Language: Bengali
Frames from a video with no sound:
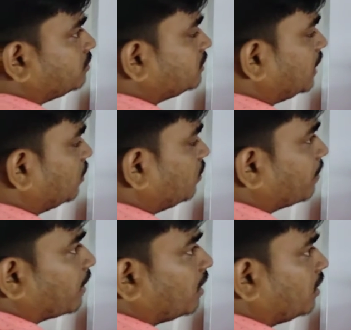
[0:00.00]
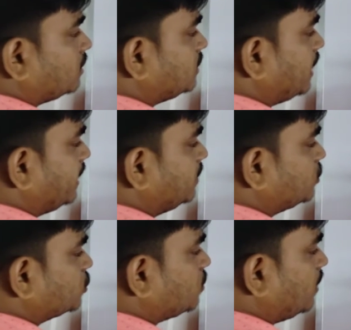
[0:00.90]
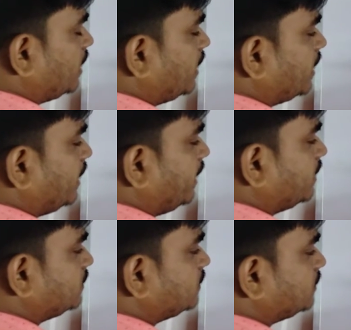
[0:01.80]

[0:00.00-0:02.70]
দেখো সাইন স্কোয়ার এক্স